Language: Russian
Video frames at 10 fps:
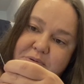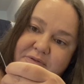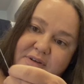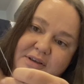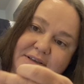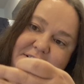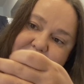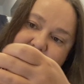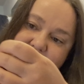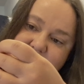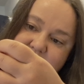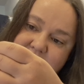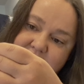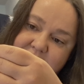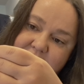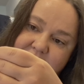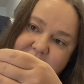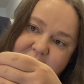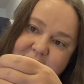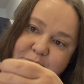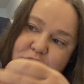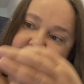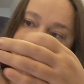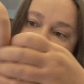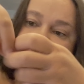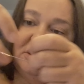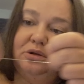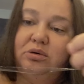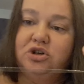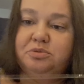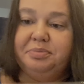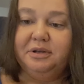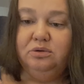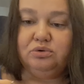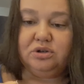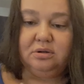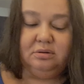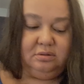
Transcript: в ней не спать, в этой цепочке можно дольше продюжит